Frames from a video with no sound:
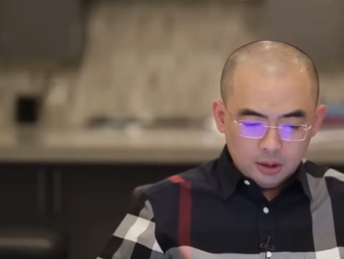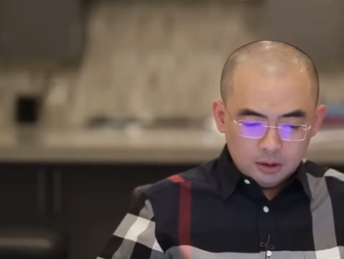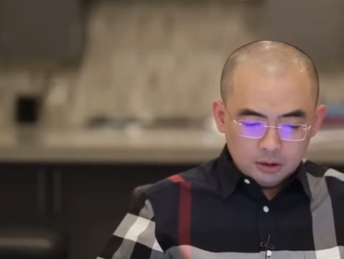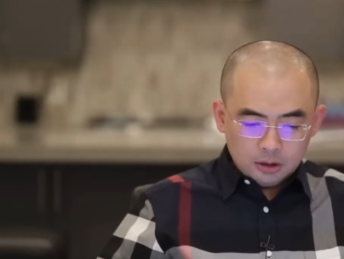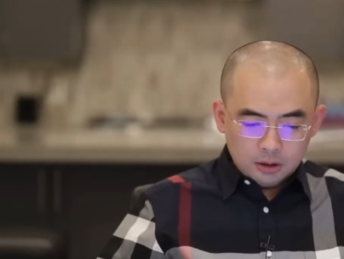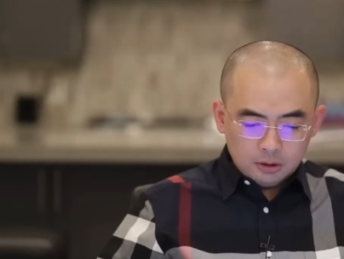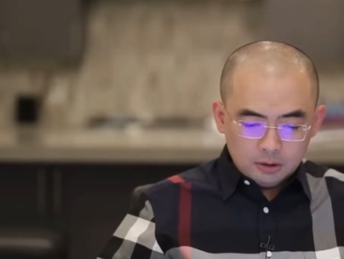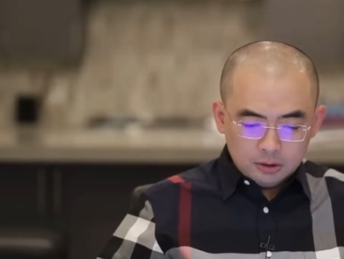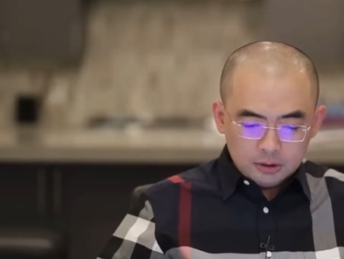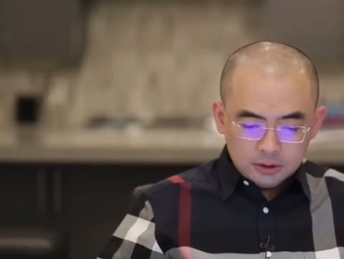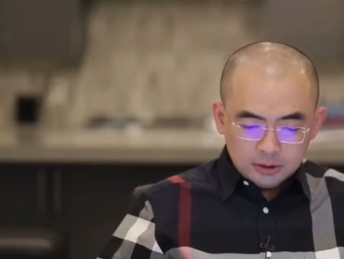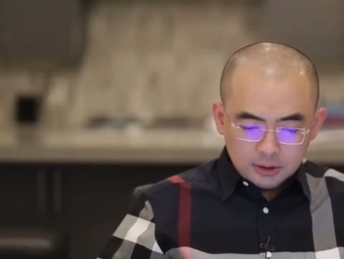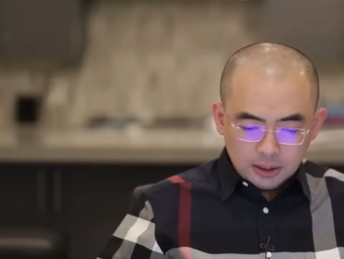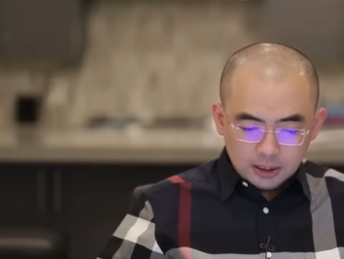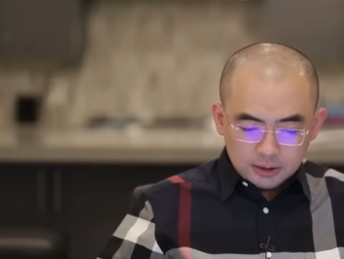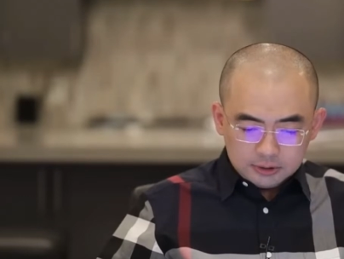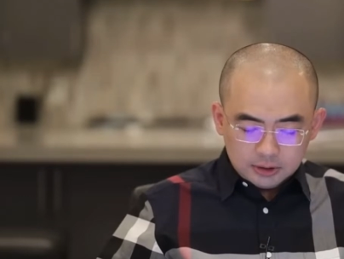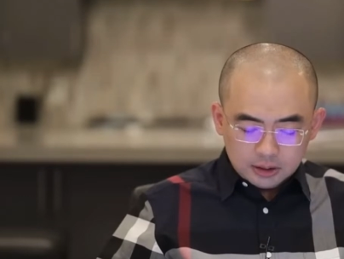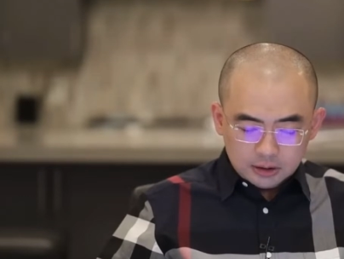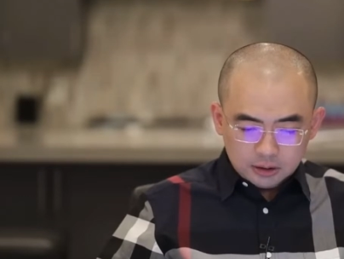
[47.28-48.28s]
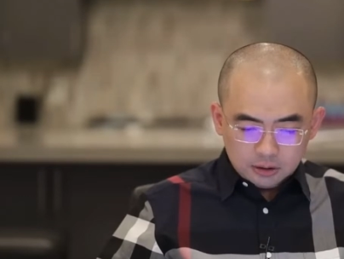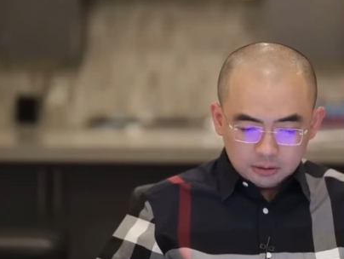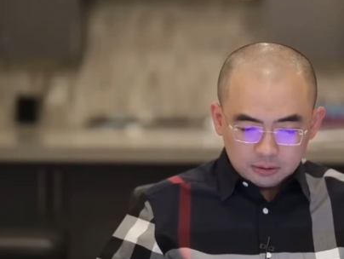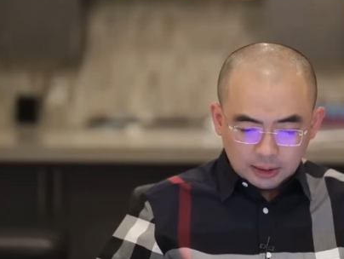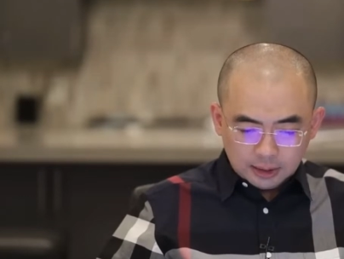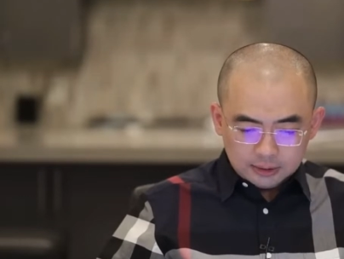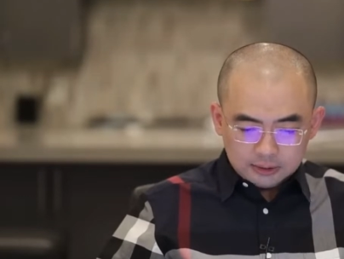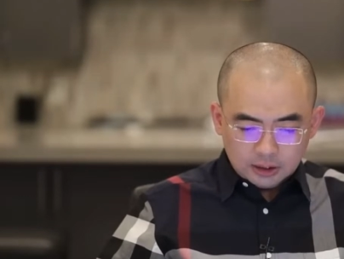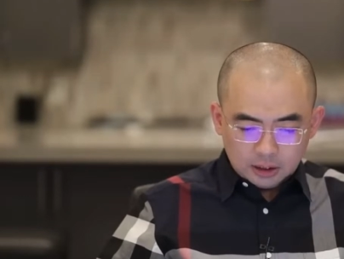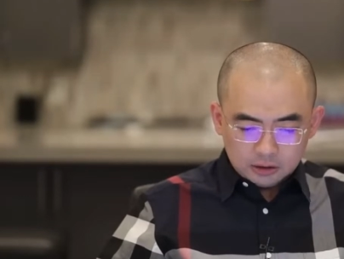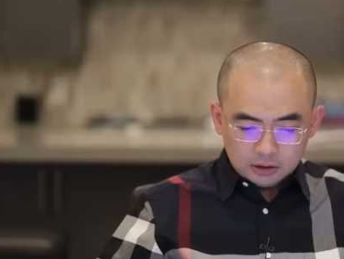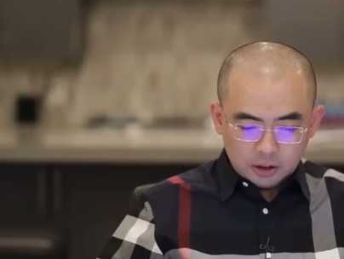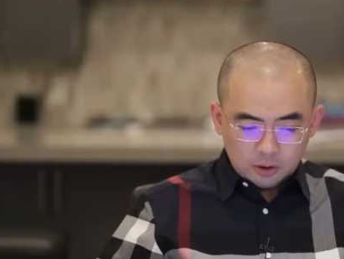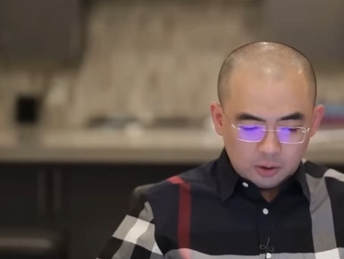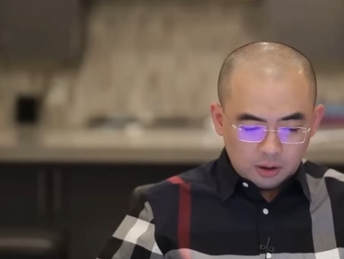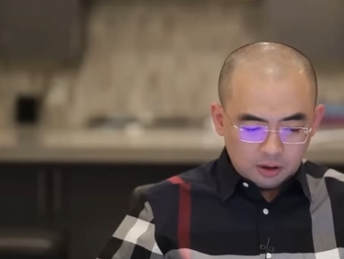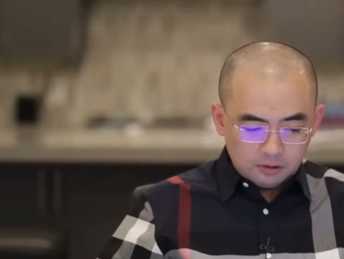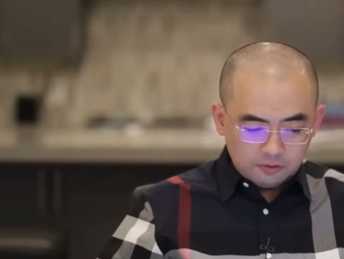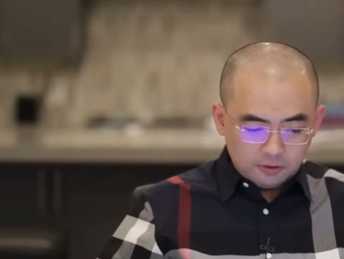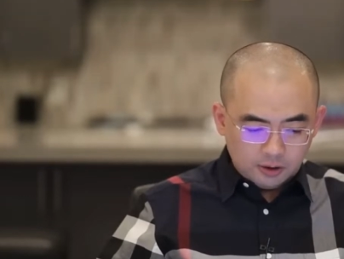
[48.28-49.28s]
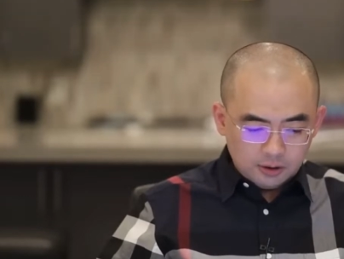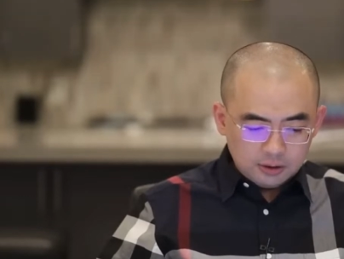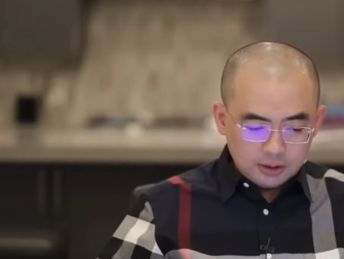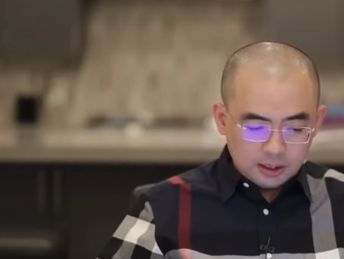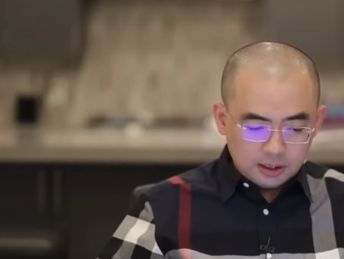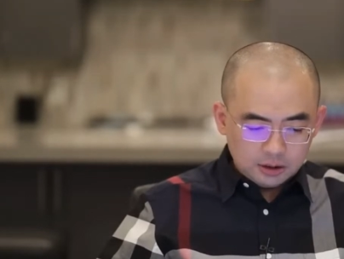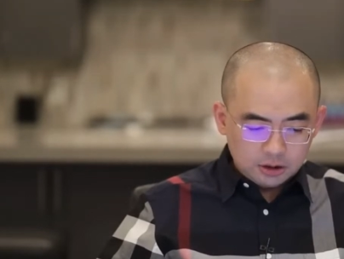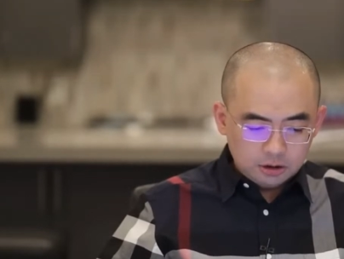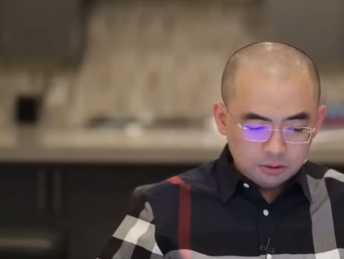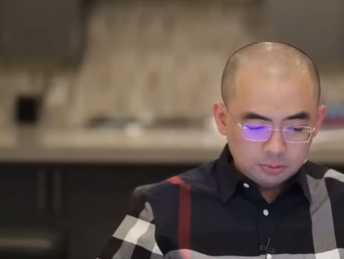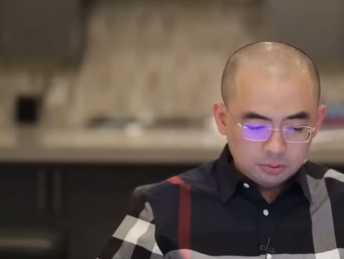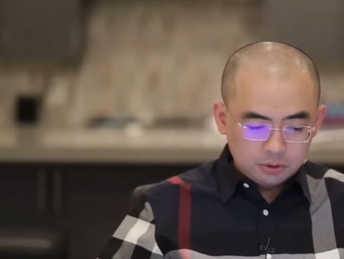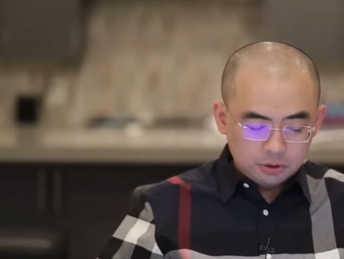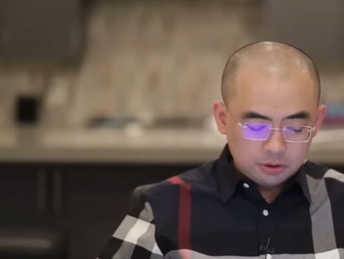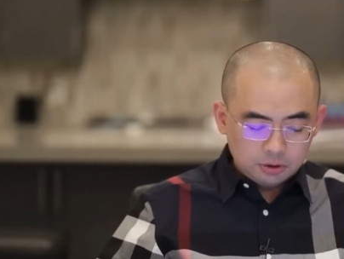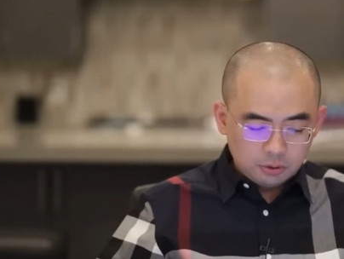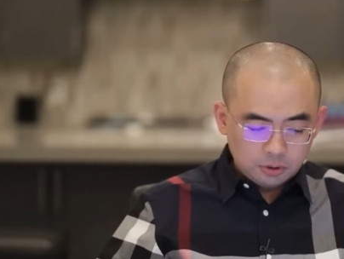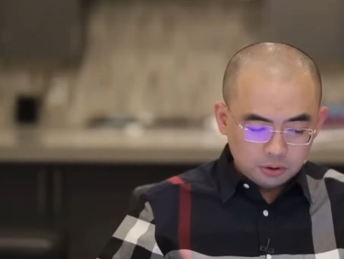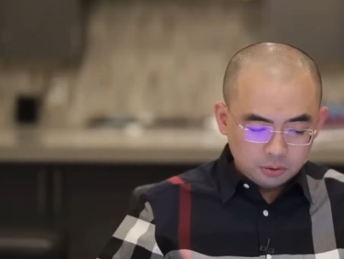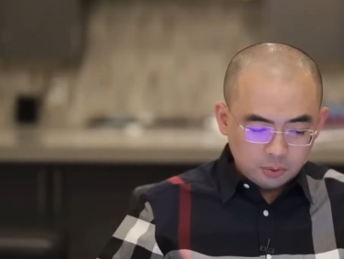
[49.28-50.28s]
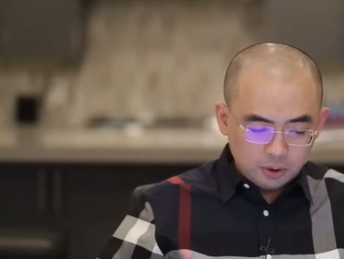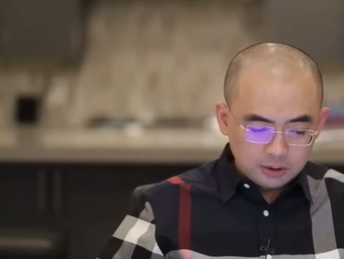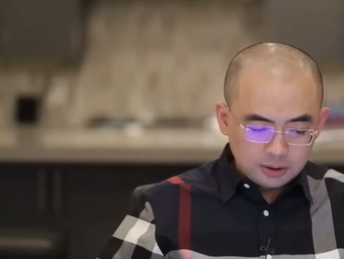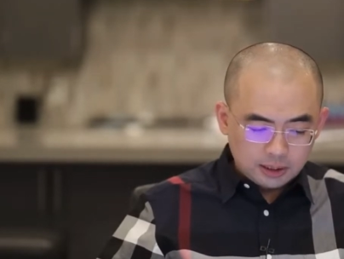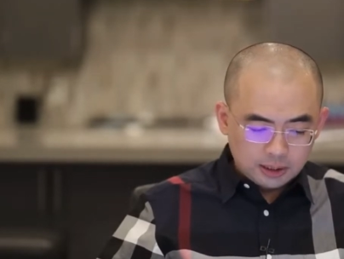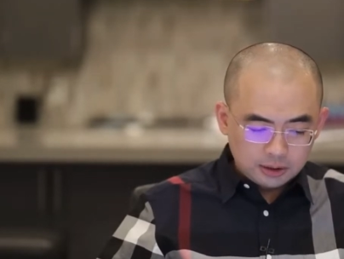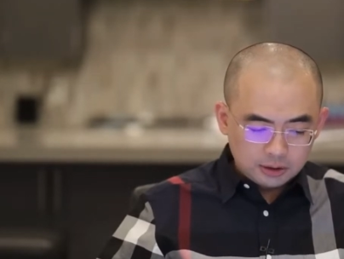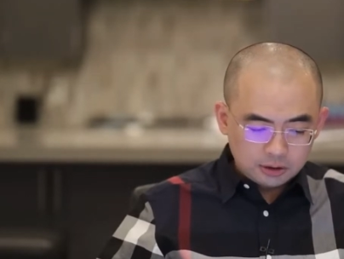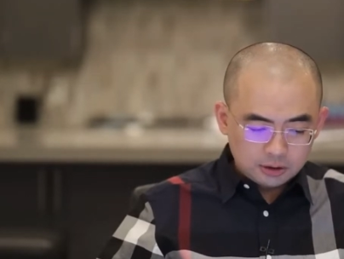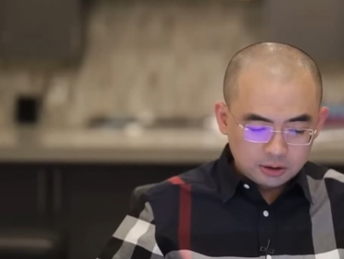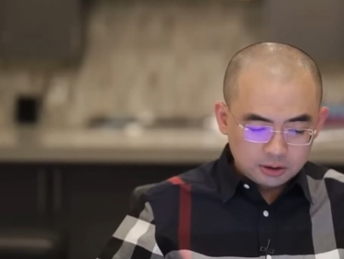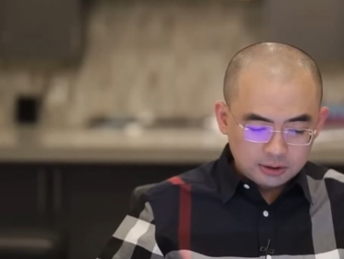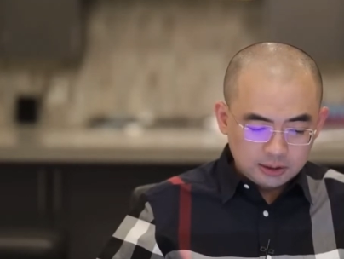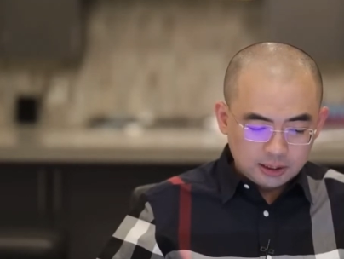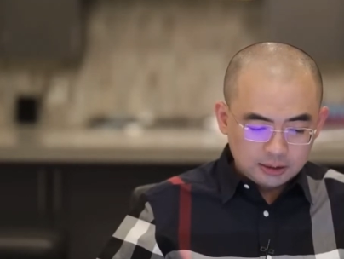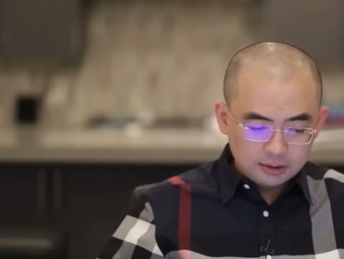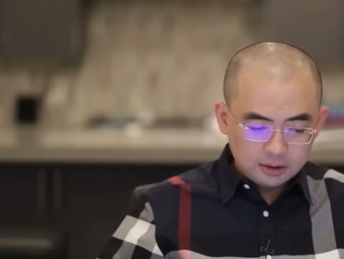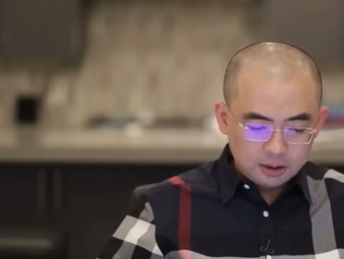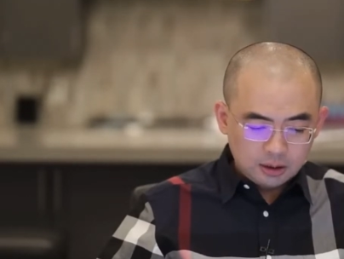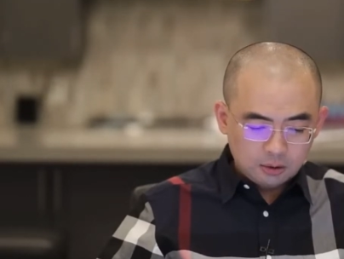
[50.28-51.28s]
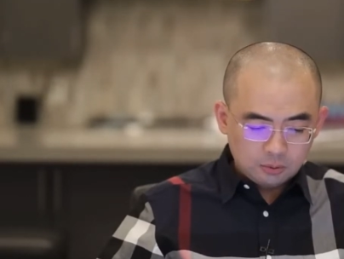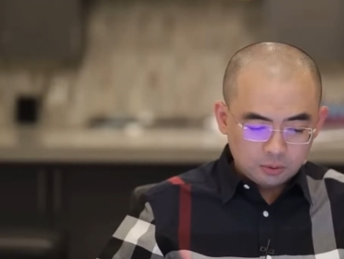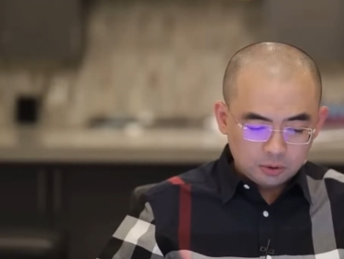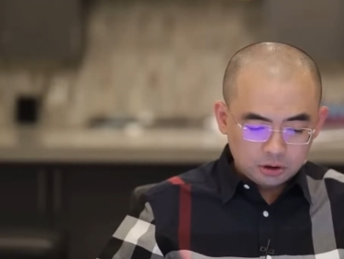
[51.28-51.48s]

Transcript: 那一旦战争打响的话，房价是不是会断崖式的下跌？